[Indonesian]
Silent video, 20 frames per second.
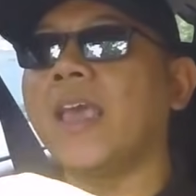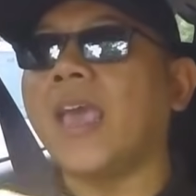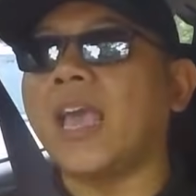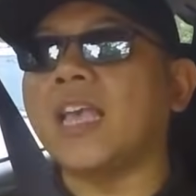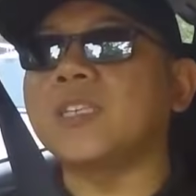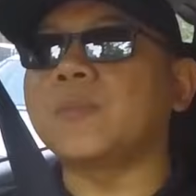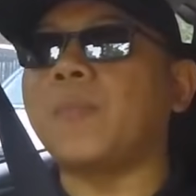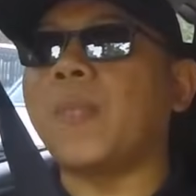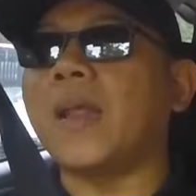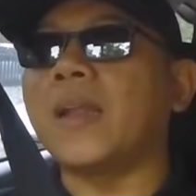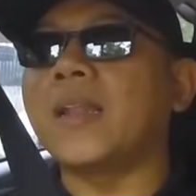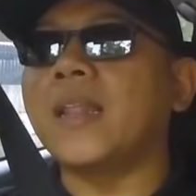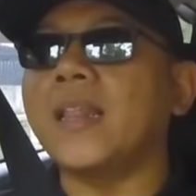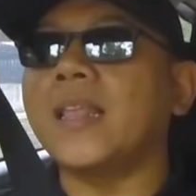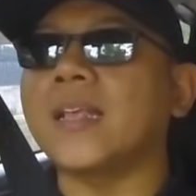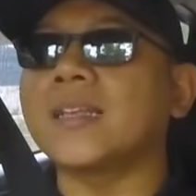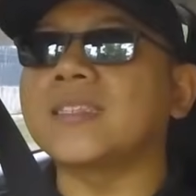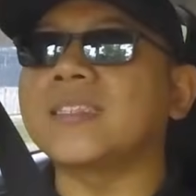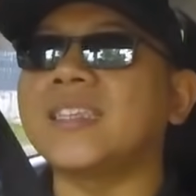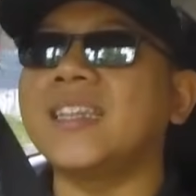expander
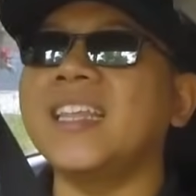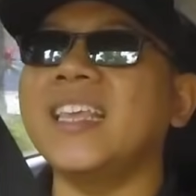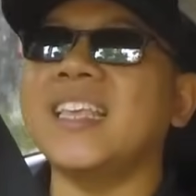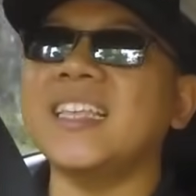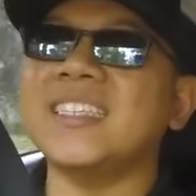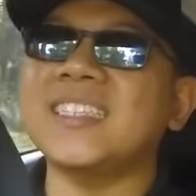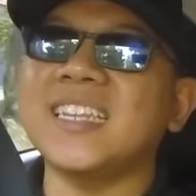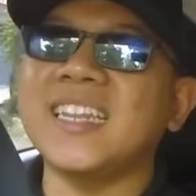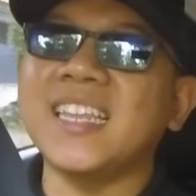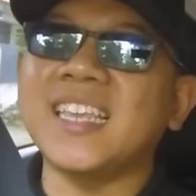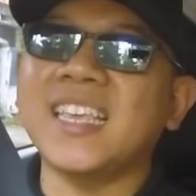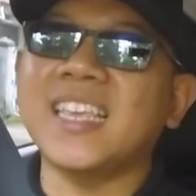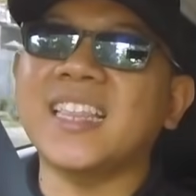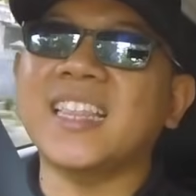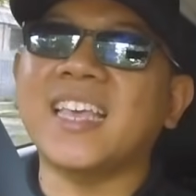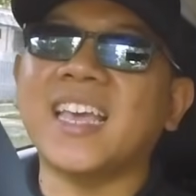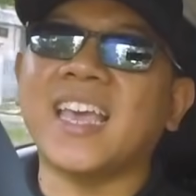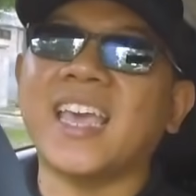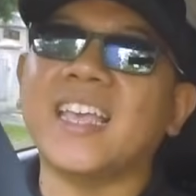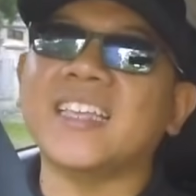yang
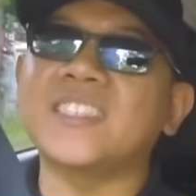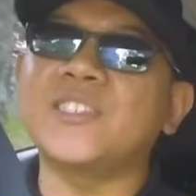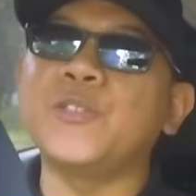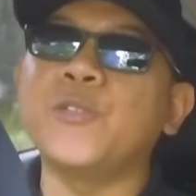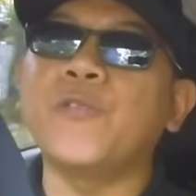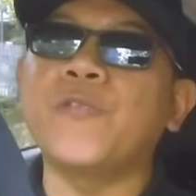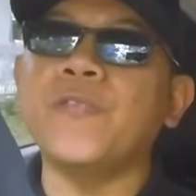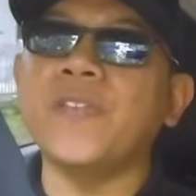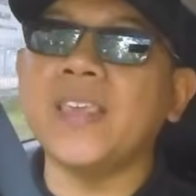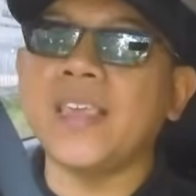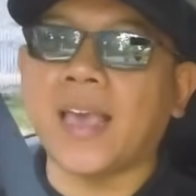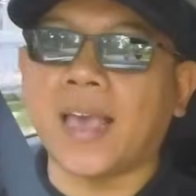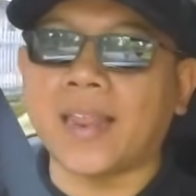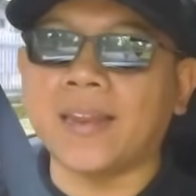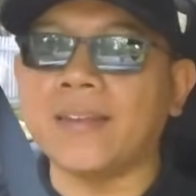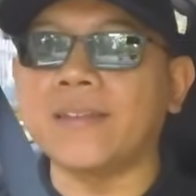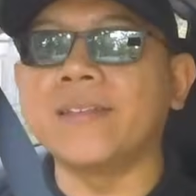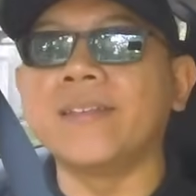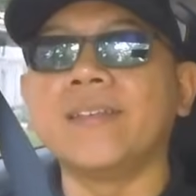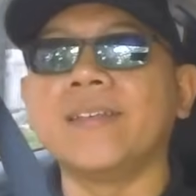sedikit-sedikit ke
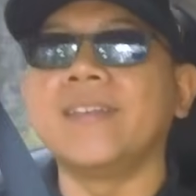SUV-an